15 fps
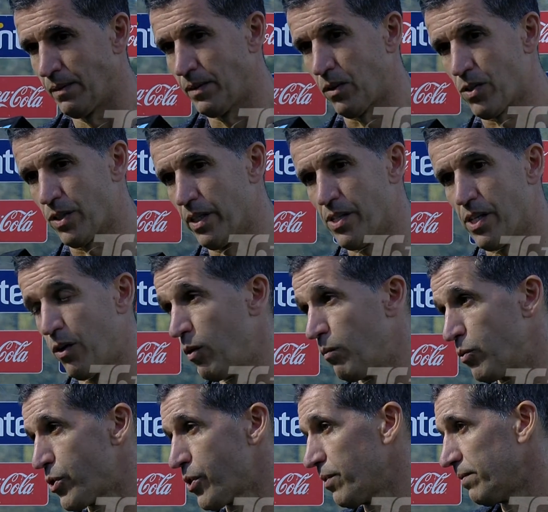No sé, se habló
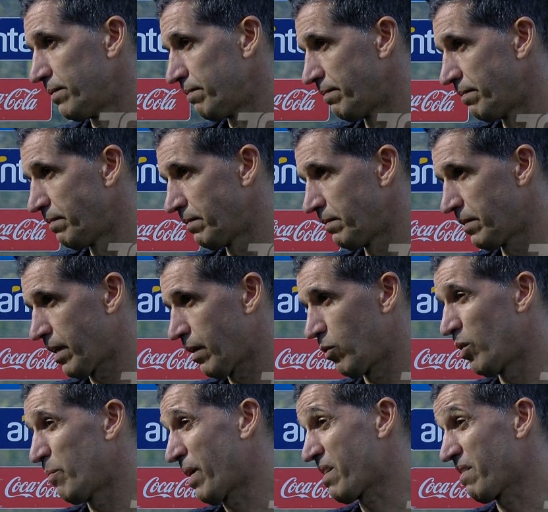mucho. Se
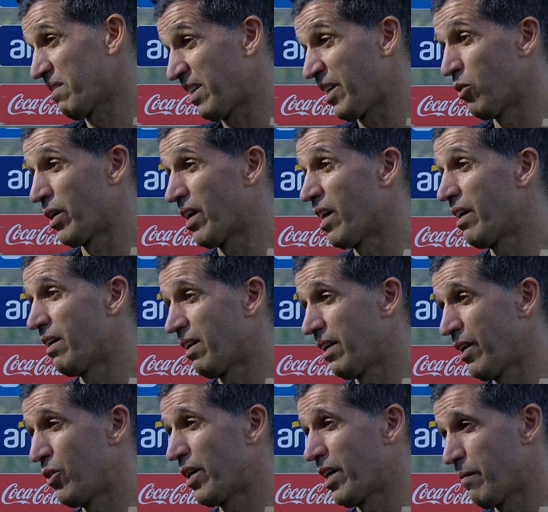habló creo que,
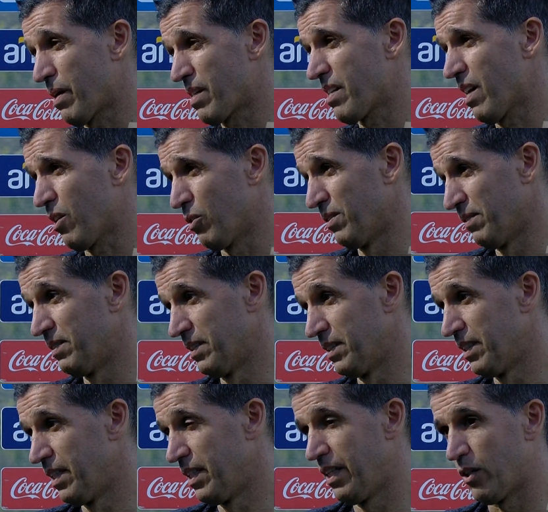creo que demasiado.
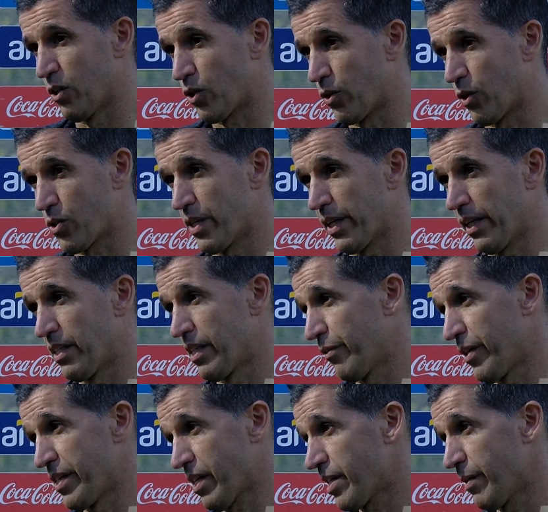Nosotros en 15
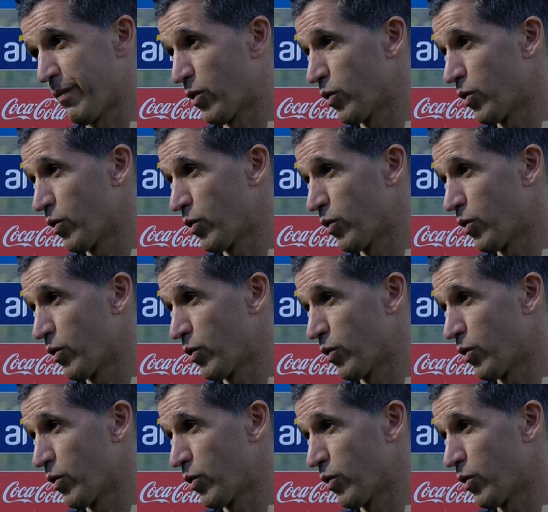fechas siempre